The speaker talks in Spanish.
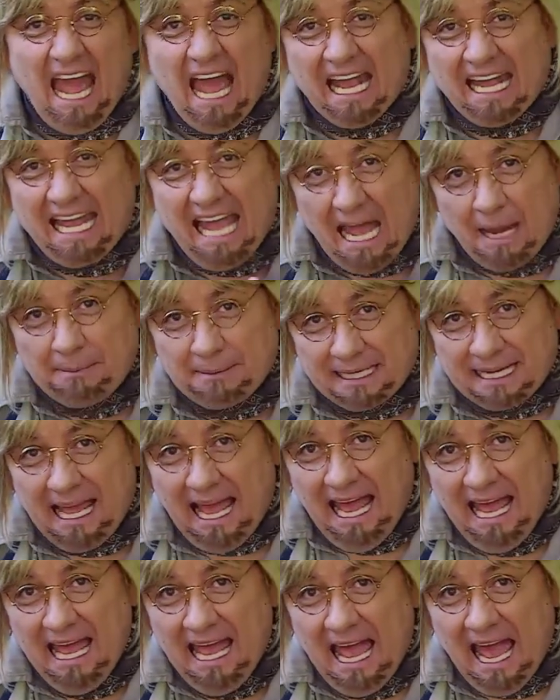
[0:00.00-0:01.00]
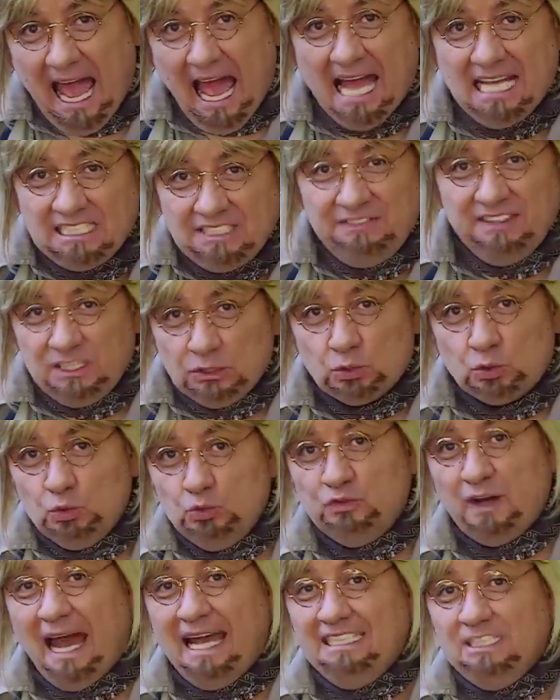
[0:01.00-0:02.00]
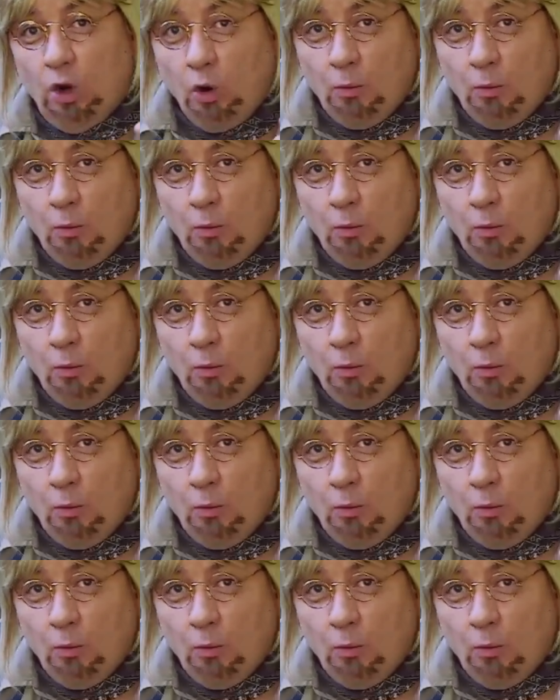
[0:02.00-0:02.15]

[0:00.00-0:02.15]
una especie de híbrido entre varios